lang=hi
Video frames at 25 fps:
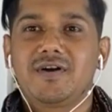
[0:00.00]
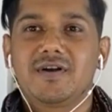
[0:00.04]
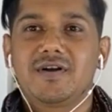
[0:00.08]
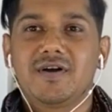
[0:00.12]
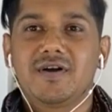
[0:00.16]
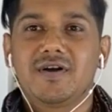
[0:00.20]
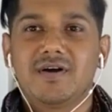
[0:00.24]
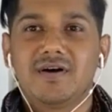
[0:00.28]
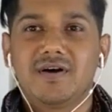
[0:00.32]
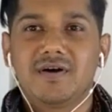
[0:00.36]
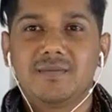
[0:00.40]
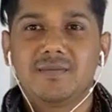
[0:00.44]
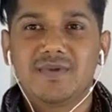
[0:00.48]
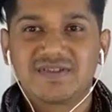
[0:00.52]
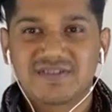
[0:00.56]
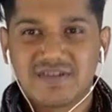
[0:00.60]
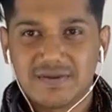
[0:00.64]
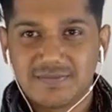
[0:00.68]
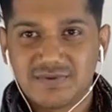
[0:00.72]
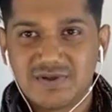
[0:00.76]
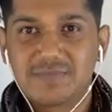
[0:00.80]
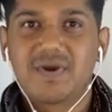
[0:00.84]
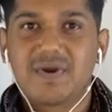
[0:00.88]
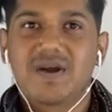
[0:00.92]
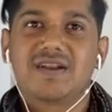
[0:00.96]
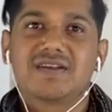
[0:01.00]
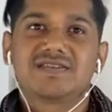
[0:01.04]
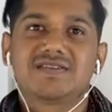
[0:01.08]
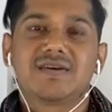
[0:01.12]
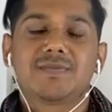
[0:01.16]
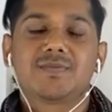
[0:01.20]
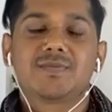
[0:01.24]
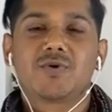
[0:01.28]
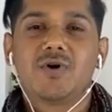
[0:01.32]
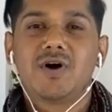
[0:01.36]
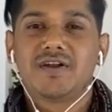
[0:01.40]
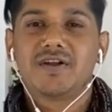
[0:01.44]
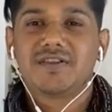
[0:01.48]
मैं सबसे पहले
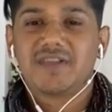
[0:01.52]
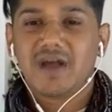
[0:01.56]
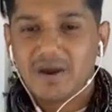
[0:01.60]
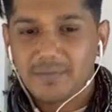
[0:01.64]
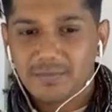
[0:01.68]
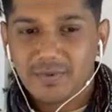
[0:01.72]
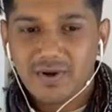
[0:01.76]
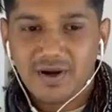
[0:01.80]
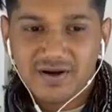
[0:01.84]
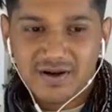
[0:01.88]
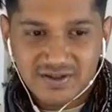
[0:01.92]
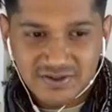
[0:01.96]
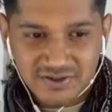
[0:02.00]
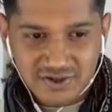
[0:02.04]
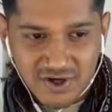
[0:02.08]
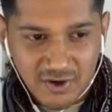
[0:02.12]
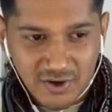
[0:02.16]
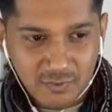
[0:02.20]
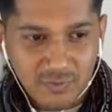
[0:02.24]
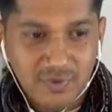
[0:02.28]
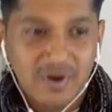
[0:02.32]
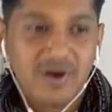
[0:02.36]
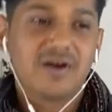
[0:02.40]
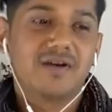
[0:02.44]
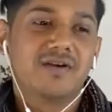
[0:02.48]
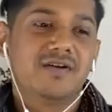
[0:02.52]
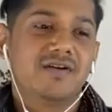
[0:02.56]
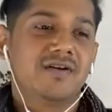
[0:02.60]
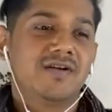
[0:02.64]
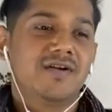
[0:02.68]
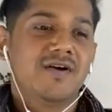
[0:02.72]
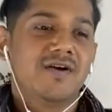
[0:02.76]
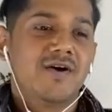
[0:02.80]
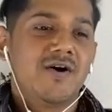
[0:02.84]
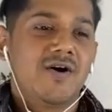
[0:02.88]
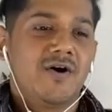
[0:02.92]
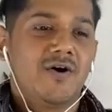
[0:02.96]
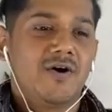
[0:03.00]
सबको आदाब करना चाहूँगा
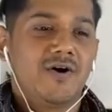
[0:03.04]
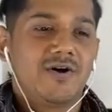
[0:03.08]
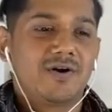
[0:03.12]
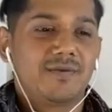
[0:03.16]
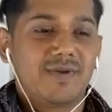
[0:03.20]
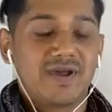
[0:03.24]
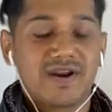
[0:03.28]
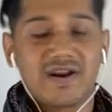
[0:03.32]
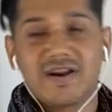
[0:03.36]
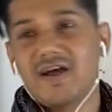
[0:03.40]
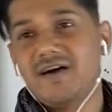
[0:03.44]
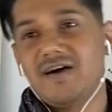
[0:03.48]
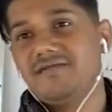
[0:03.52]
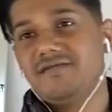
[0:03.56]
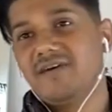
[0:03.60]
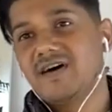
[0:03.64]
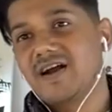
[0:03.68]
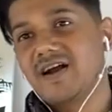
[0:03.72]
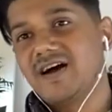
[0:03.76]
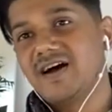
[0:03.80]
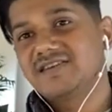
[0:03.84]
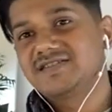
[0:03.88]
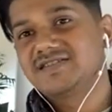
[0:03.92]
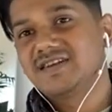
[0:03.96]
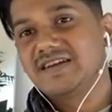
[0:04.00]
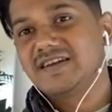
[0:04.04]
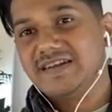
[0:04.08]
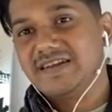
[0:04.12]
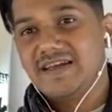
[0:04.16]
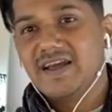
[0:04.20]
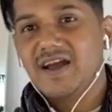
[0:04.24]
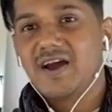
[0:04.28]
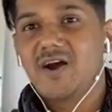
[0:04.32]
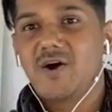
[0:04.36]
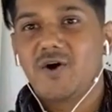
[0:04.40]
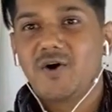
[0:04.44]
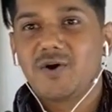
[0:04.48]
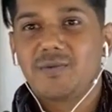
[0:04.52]
और मेरा नाम फराज अली
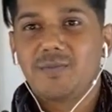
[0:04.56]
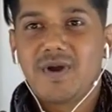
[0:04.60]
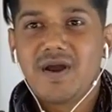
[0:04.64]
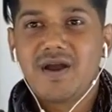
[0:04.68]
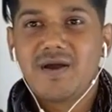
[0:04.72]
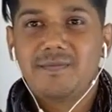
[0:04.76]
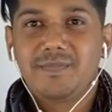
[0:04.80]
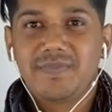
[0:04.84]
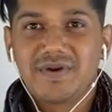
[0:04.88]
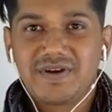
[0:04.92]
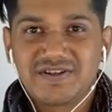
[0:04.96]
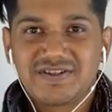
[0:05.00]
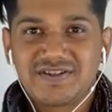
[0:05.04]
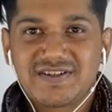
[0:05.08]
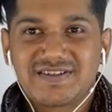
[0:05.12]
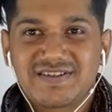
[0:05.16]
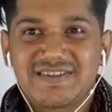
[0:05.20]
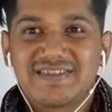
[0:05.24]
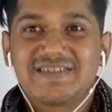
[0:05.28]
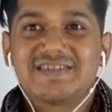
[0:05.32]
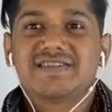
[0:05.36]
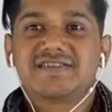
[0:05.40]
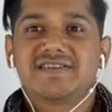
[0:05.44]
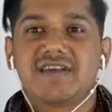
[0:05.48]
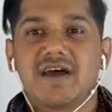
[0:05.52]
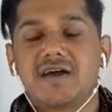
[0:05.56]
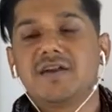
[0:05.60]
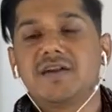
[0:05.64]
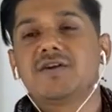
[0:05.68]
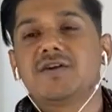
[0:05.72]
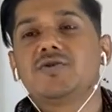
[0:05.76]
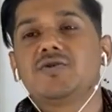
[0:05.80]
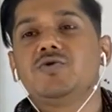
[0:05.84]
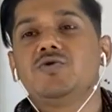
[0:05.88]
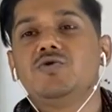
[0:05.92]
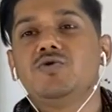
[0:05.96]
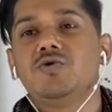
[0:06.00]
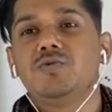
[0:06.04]
है और मैं पेशे से डिज़ाइनर
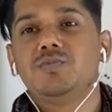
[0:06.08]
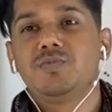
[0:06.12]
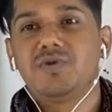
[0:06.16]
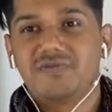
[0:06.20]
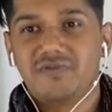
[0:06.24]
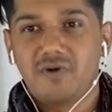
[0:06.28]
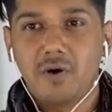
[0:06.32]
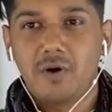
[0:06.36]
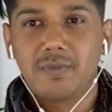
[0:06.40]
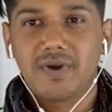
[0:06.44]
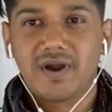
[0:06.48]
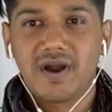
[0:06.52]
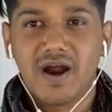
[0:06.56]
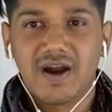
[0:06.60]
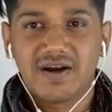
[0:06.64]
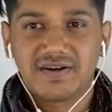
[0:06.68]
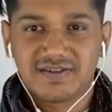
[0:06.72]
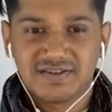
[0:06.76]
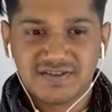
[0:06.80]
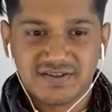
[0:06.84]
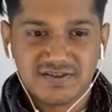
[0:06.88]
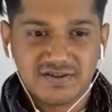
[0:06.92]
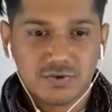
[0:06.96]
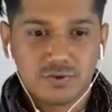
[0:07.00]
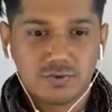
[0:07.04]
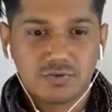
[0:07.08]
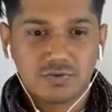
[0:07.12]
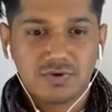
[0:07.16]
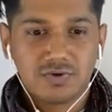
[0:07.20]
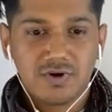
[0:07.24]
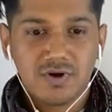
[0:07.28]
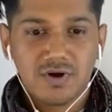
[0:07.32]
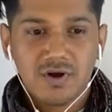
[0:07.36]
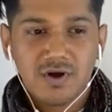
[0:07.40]
हूँ परफॉर्मिंग आर्टिस्ट हूँ